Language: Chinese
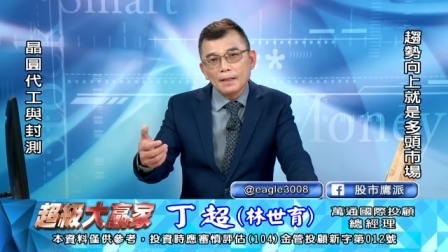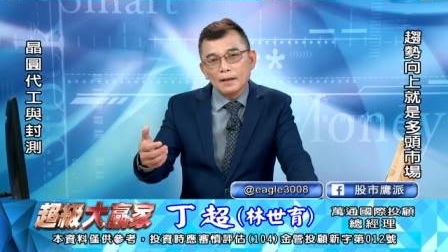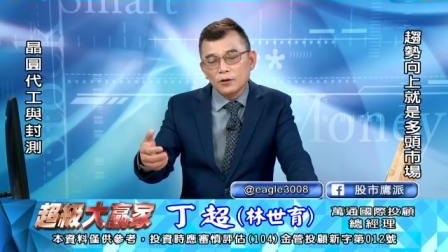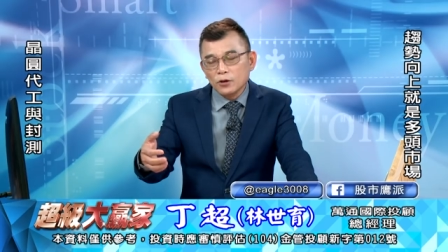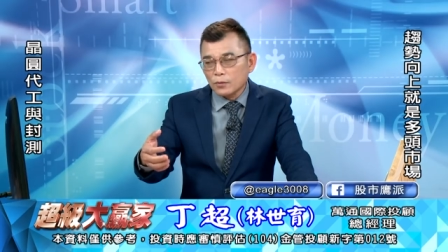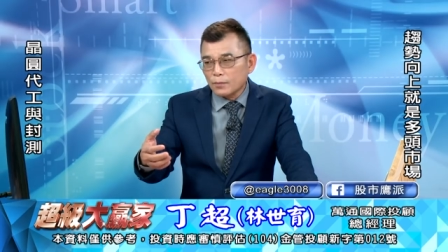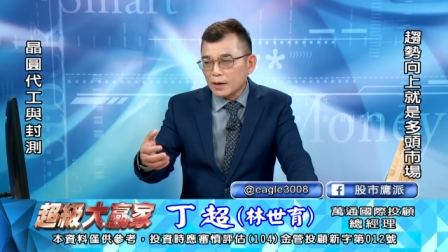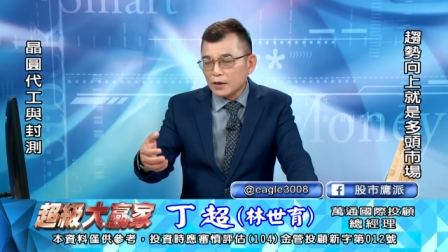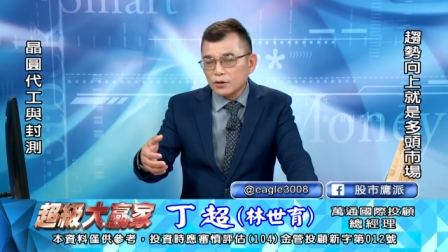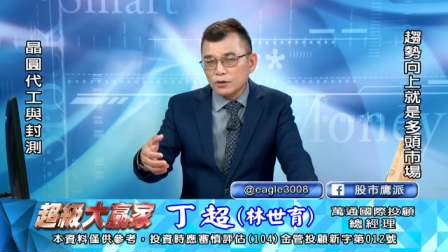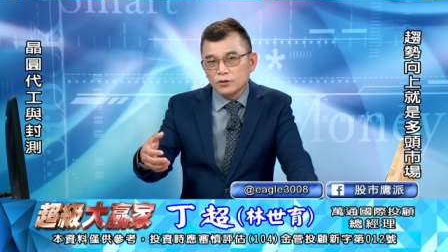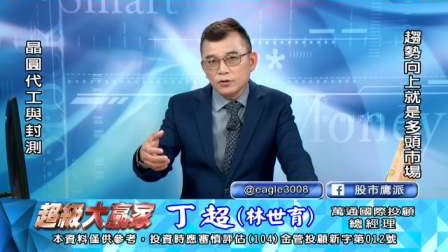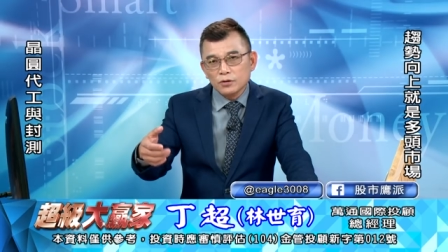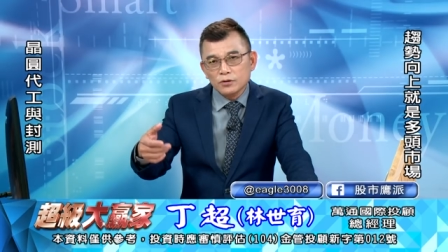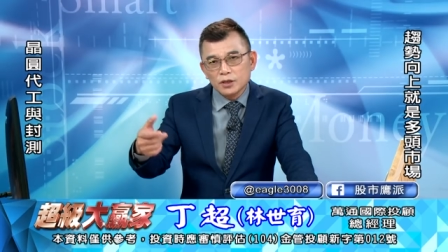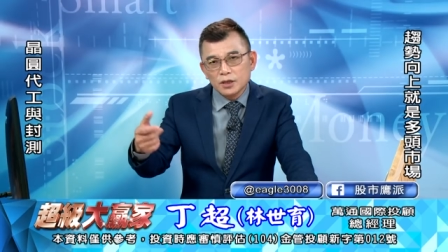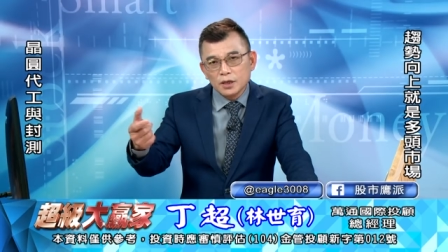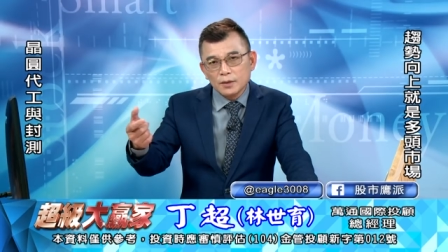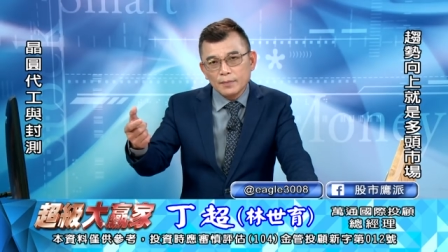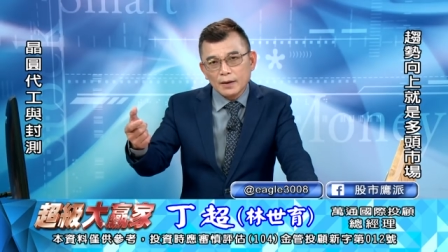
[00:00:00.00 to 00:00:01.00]
六百就
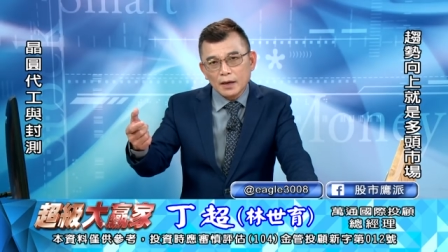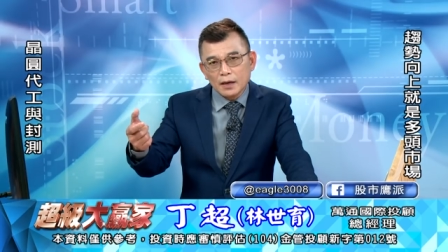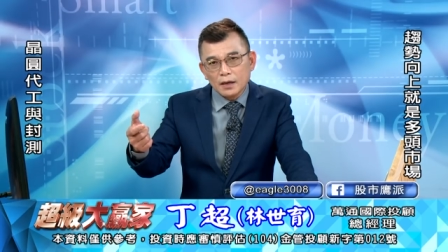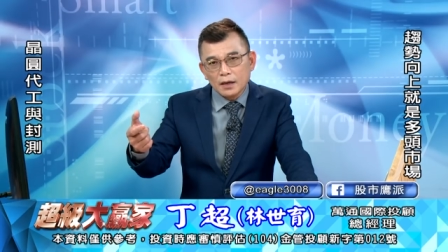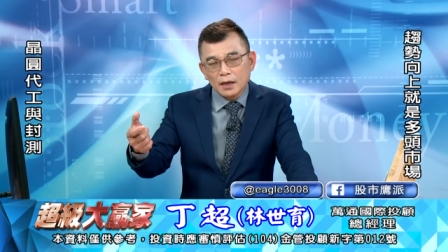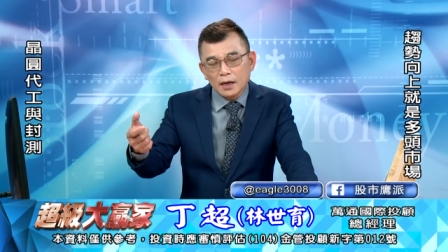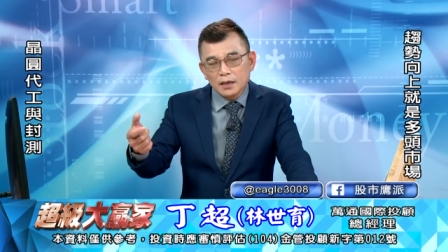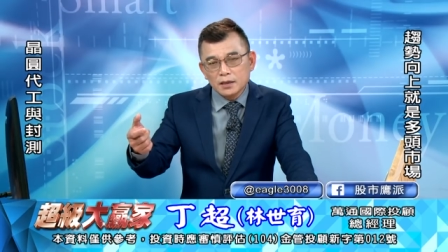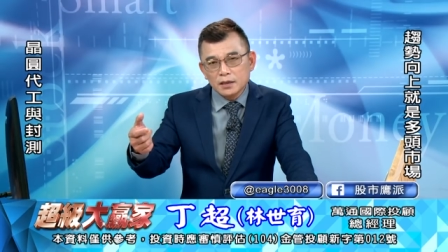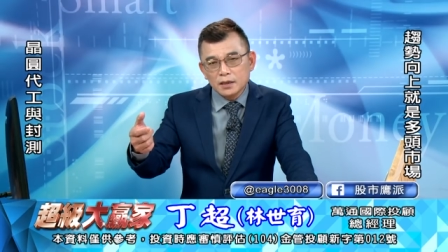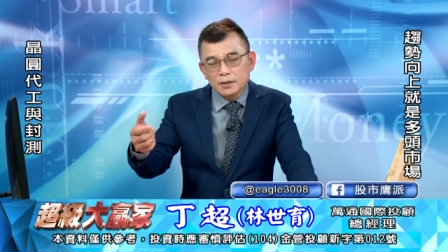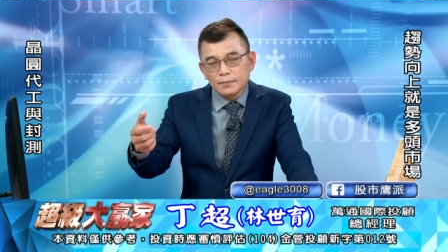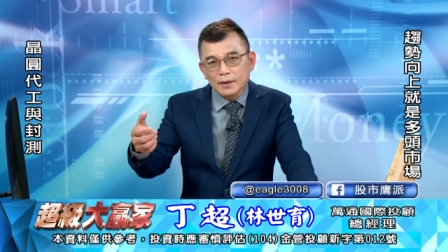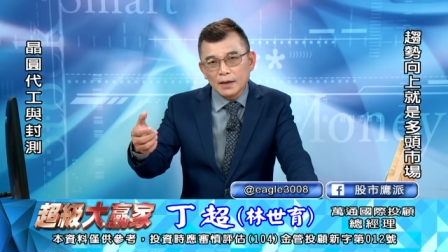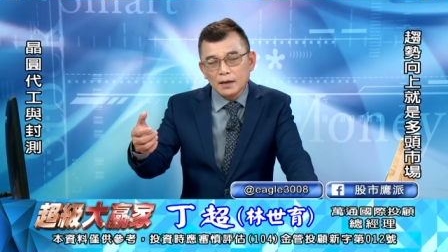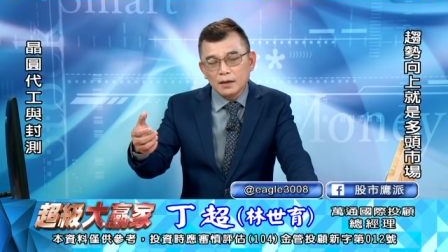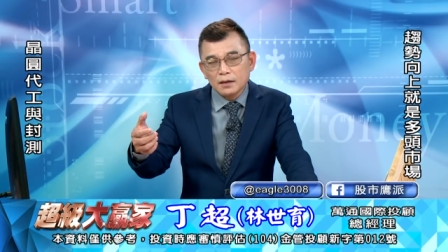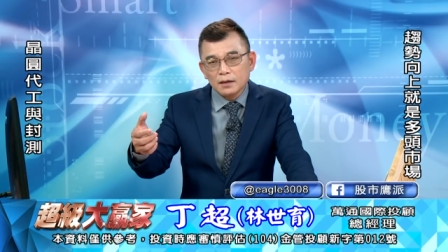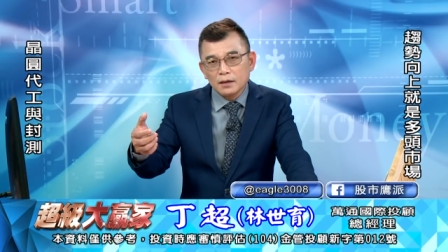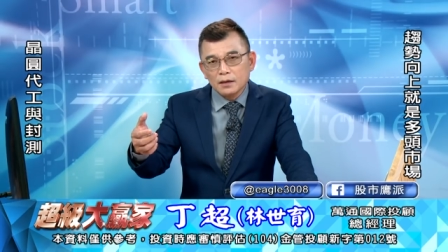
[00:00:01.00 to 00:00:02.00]
说七百，啊七
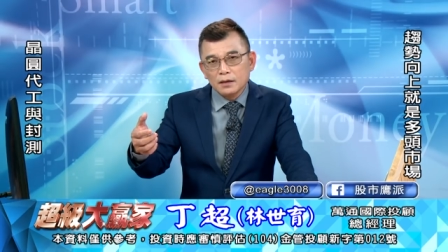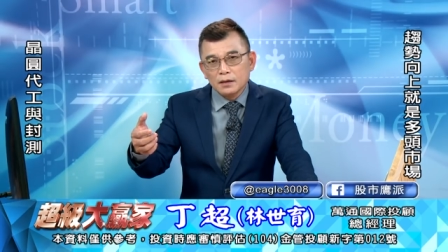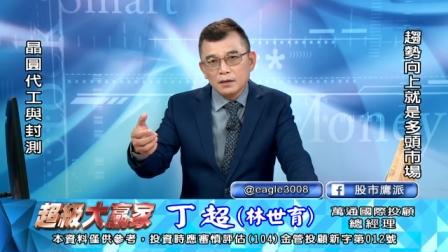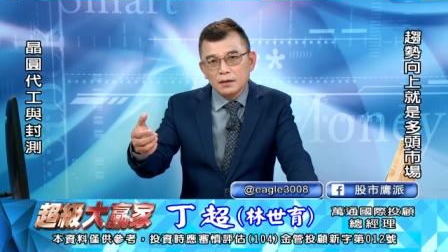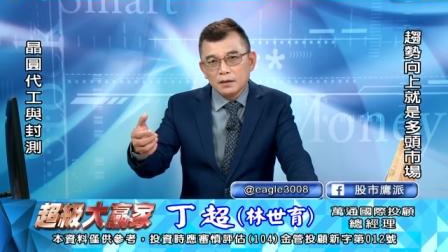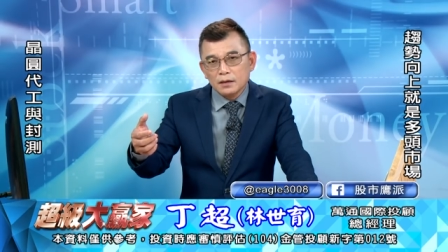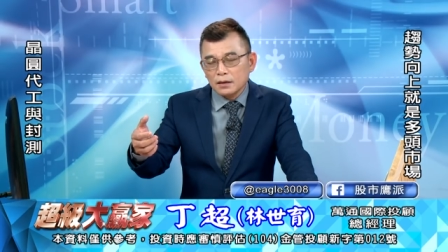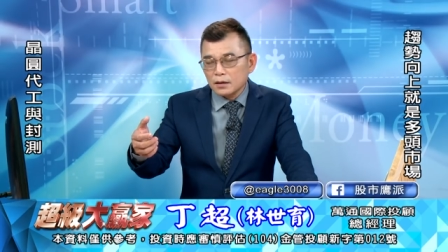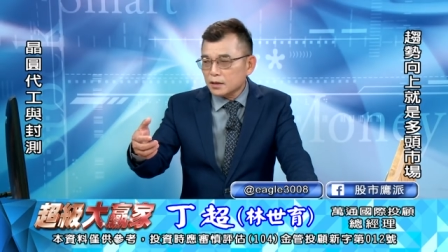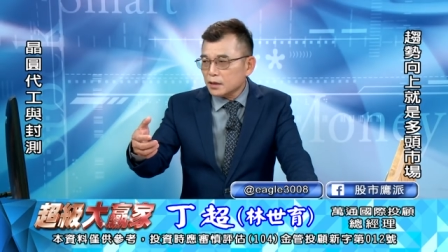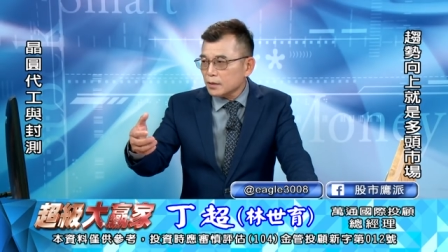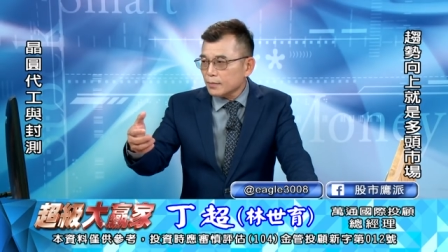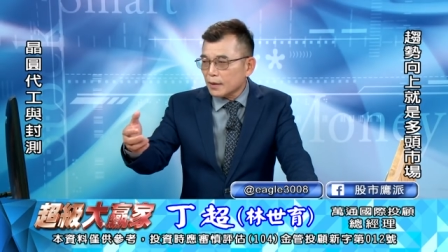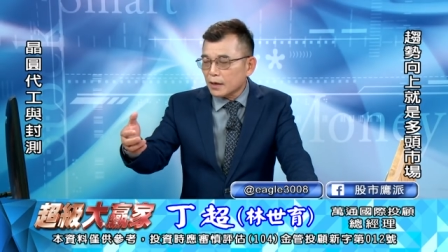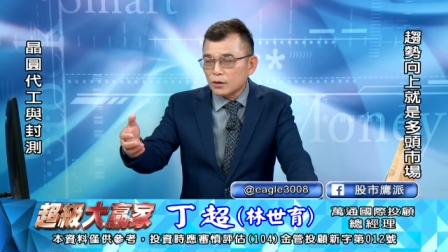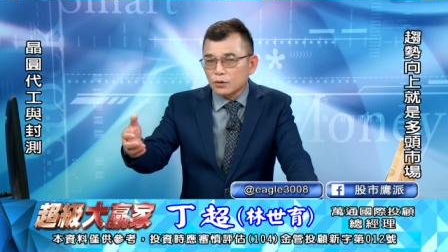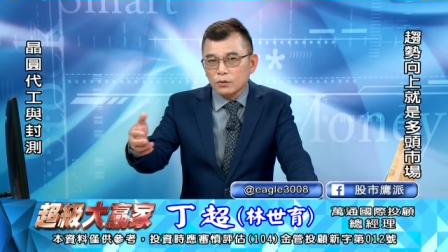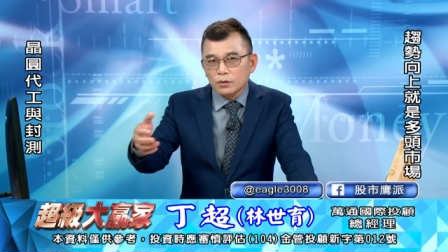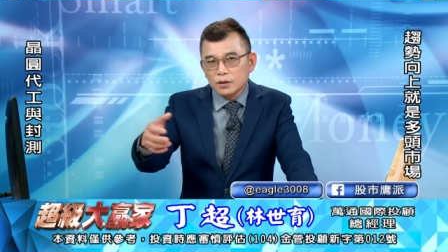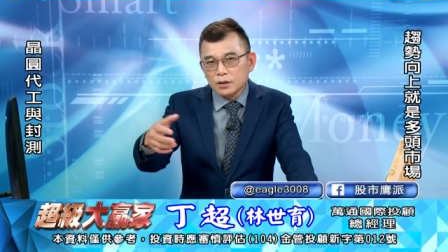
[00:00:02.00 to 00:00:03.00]
百，也七
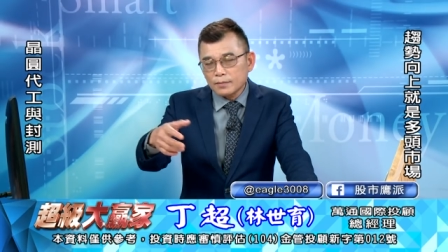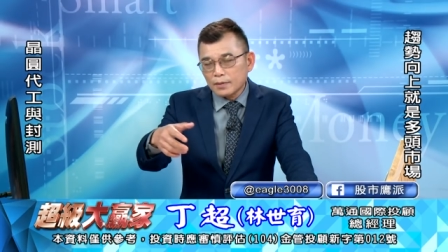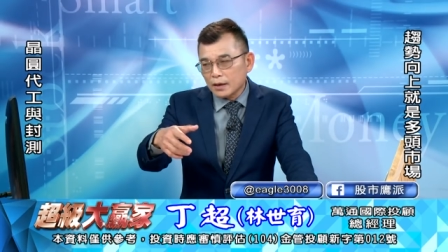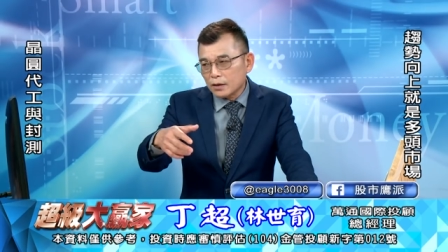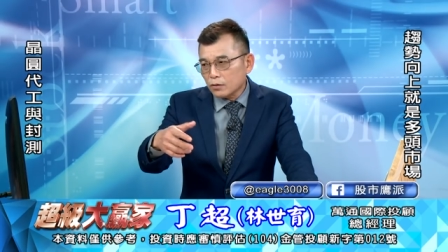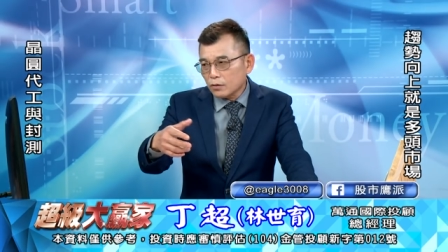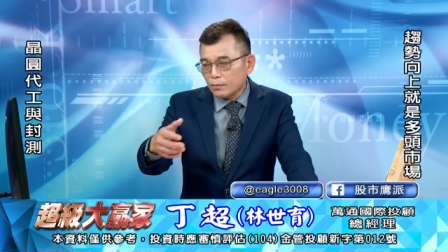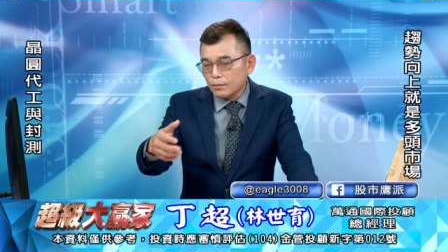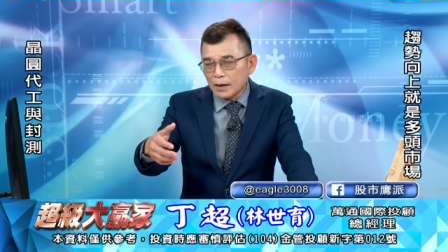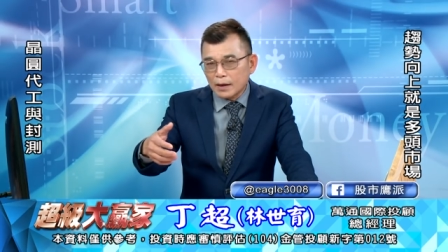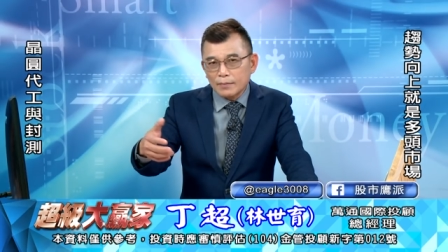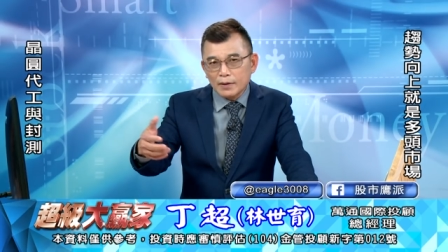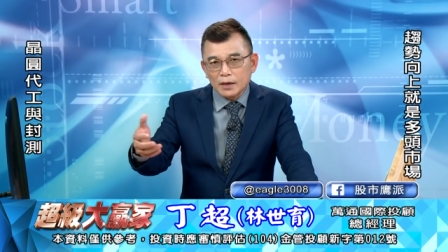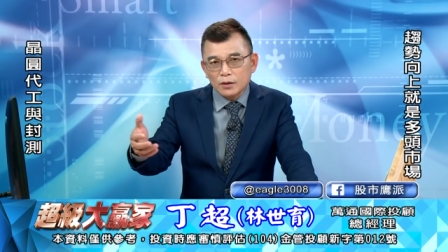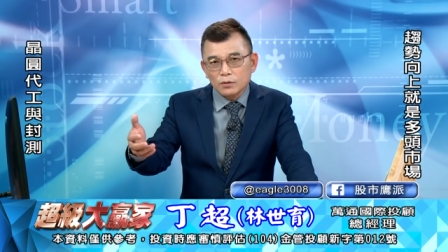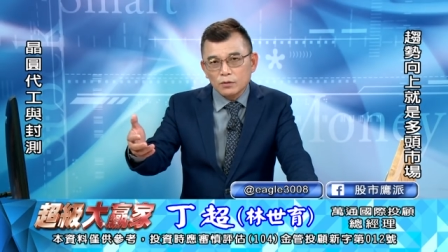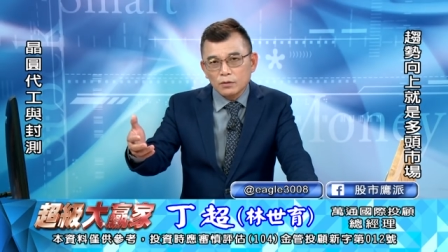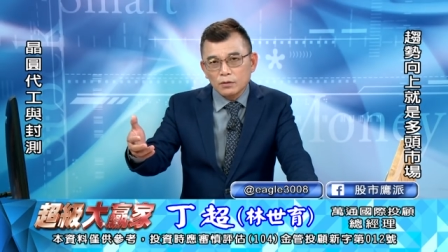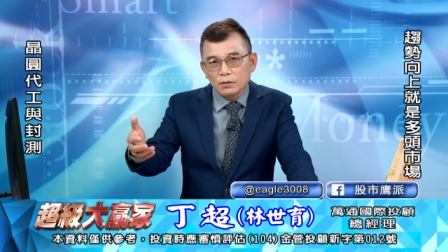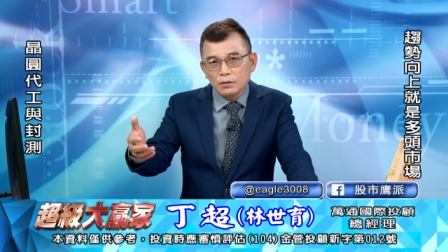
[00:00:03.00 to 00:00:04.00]
百多，七百多八百
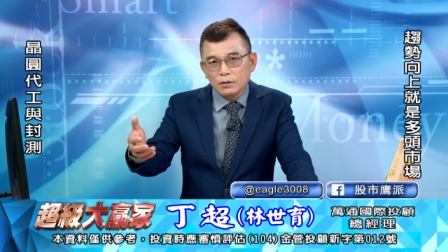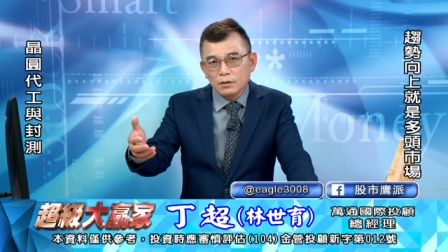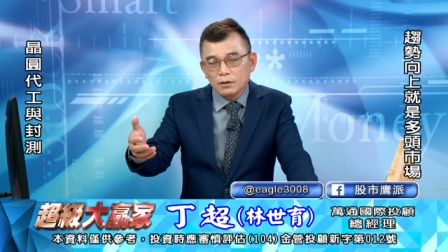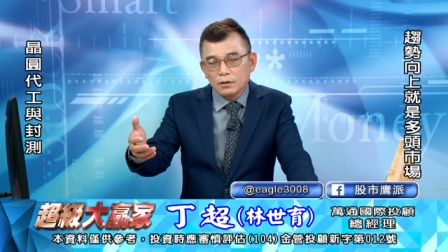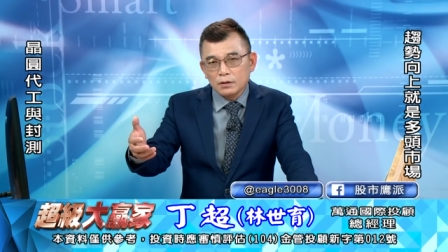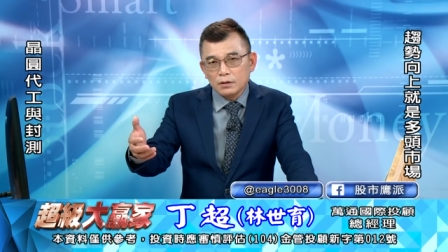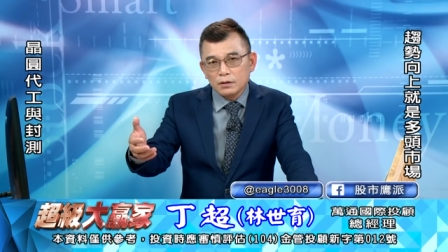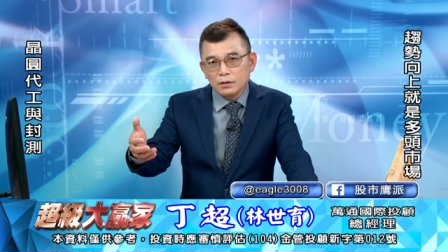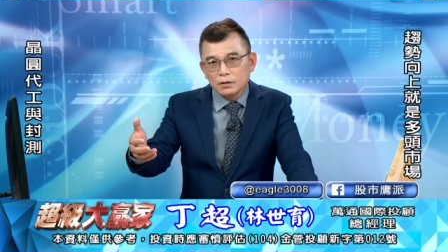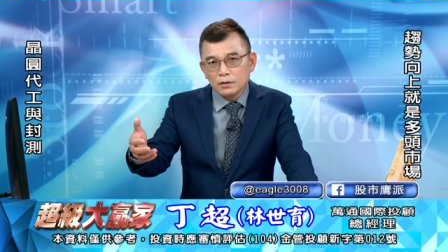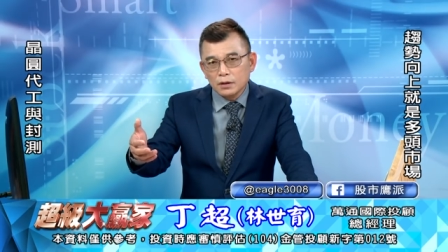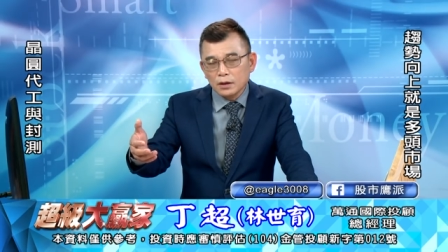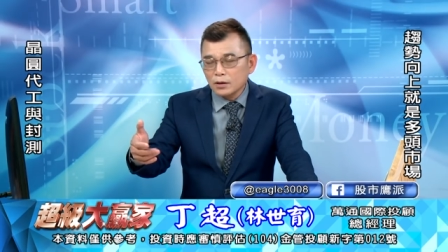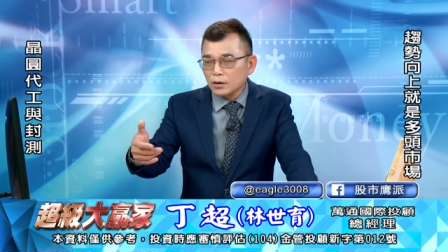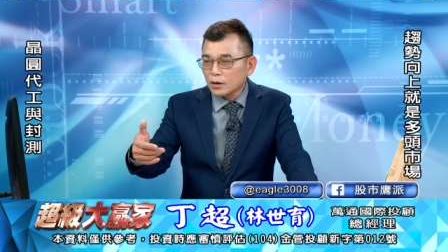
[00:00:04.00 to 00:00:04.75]
多，有